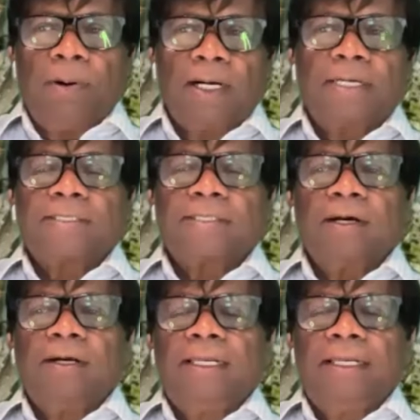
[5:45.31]

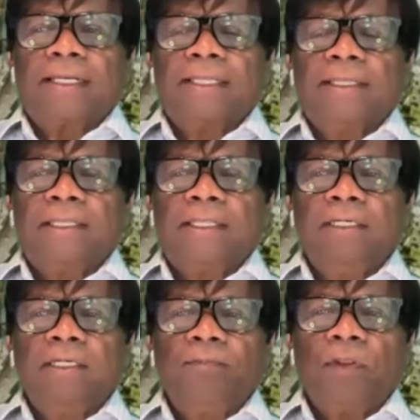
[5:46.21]
பாகிஸ்தானில் இருந்து
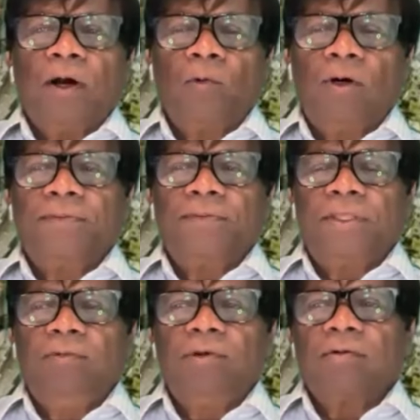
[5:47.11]
அங்குள்ள
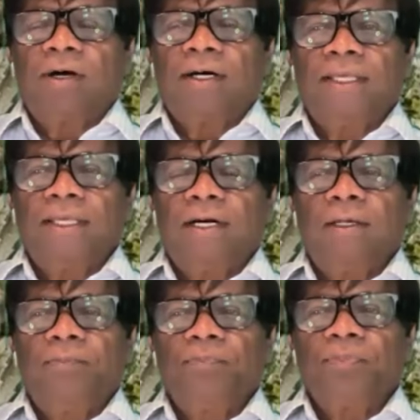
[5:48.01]

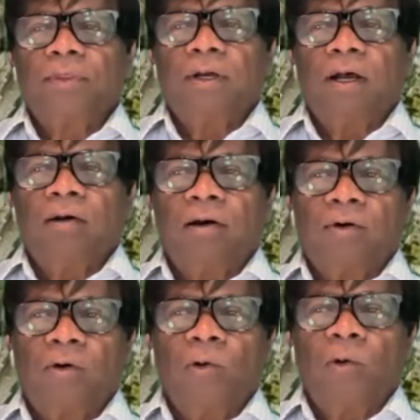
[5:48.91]
தீவிரவாதிகளும்
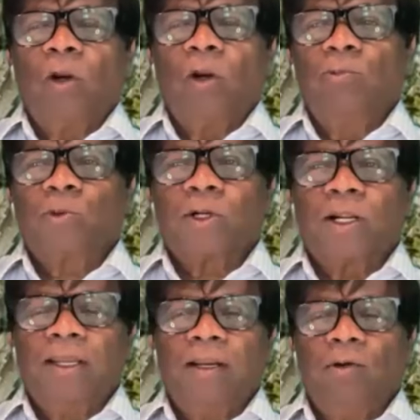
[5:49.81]
அவர்களுடைய
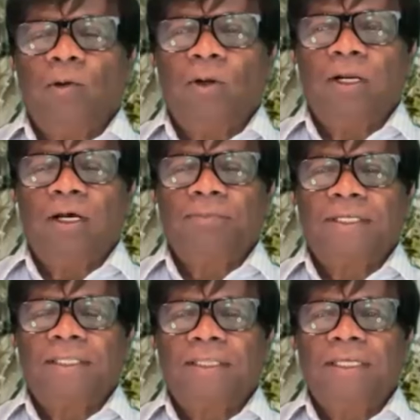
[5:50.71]
உளவுத்துறை எல்லாம்
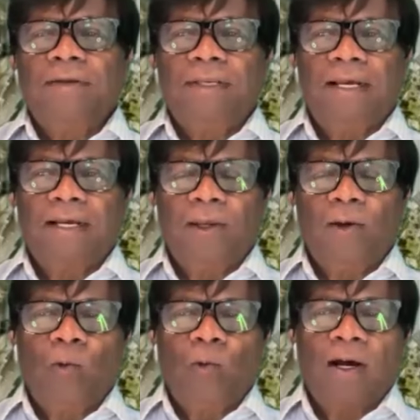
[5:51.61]
சேர்ந்து இலங்கை
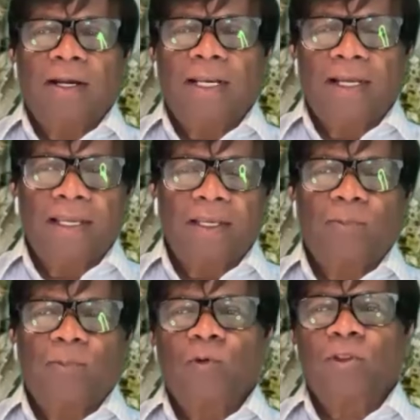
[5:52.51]
ஊடாக இலங்கைக்கு
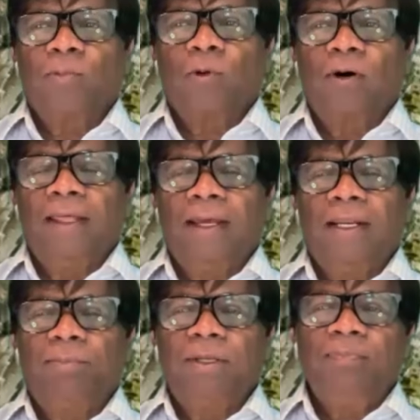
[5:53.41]
போதைப் பொருளை
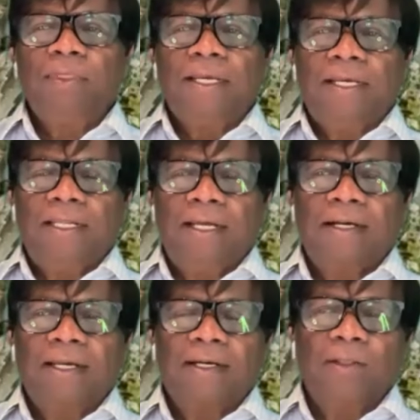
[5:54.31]
அனுப்பி
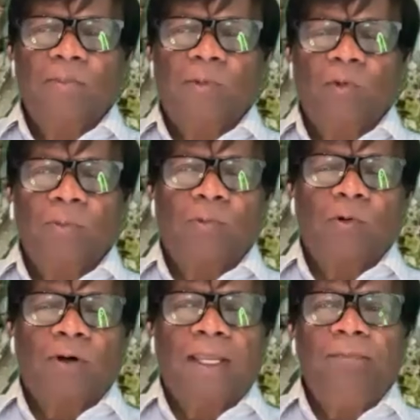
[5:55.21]
இலங்கையிலிருந்து போதை
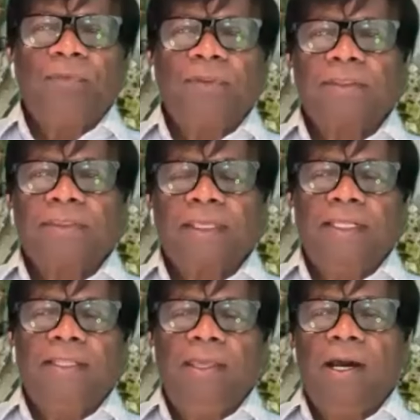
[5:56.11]
பொருளை
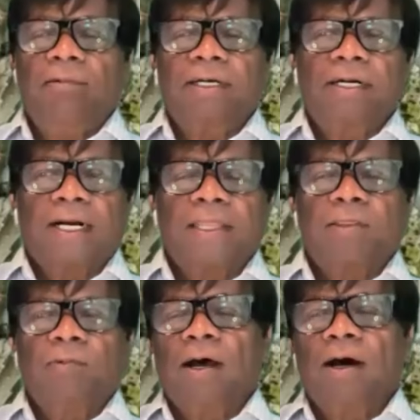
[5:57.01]
தென்னிந்தியாவுக்கு
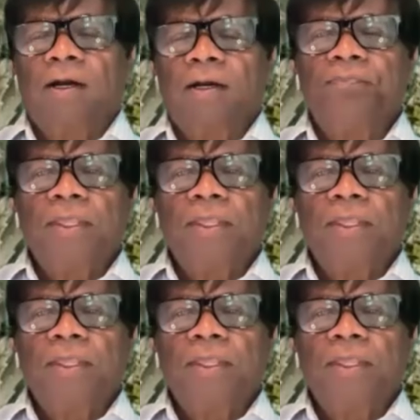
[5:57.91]
கடத்துவதாக